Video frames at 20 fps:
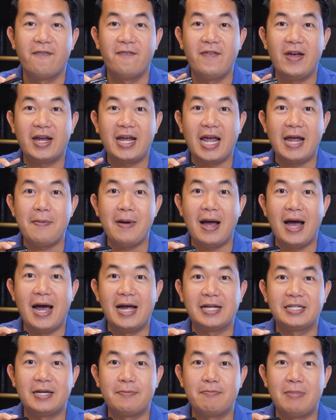
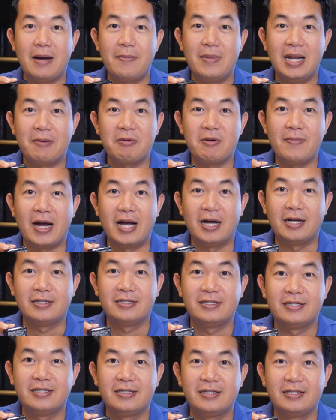W235 các bạn ạ.
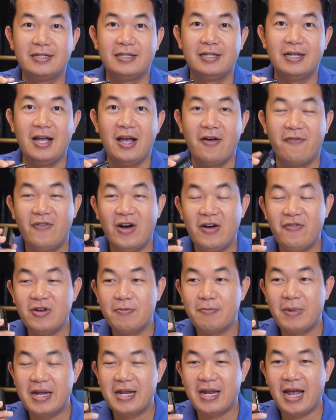Với
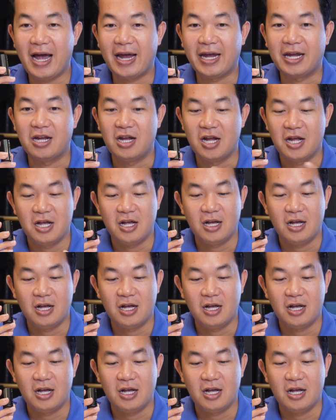viên pin này